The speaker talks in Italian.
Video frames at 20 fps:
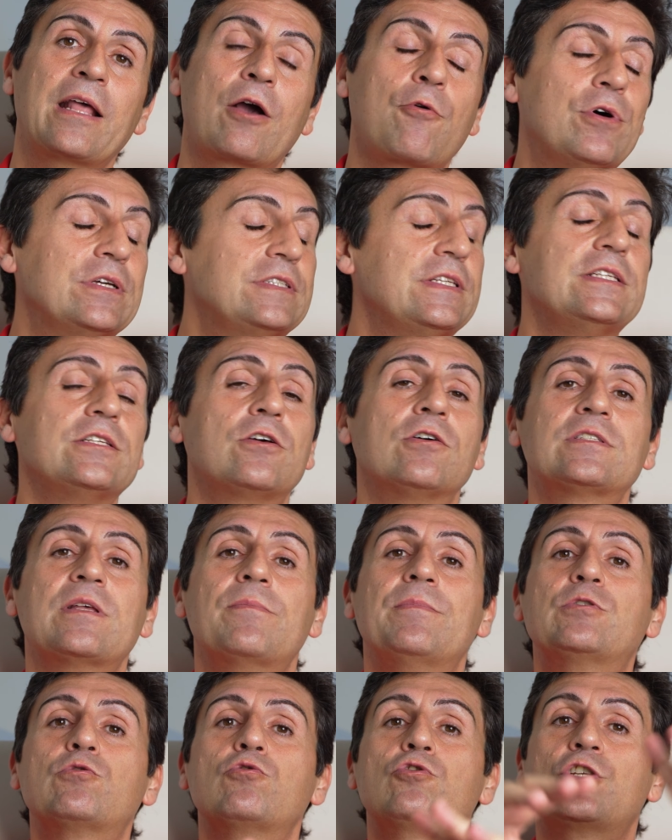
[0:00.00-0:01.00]
da qualsiasi cosa
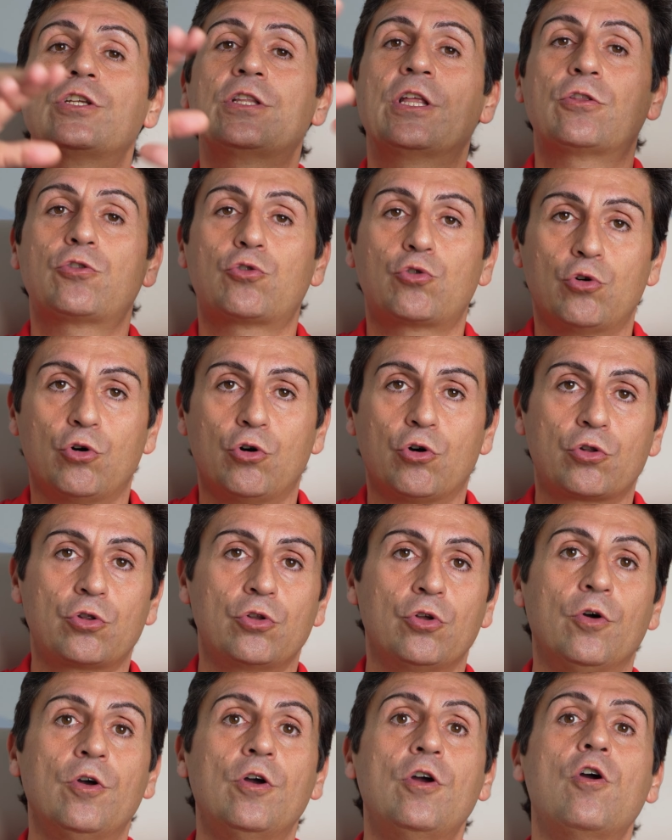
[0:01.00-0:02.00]
mi succeda
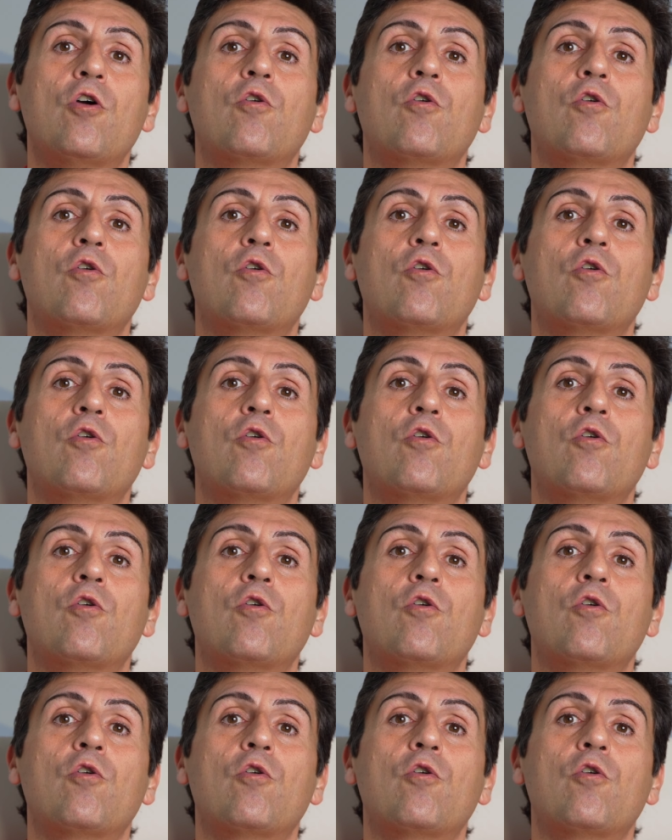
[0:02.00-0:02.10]
attorno,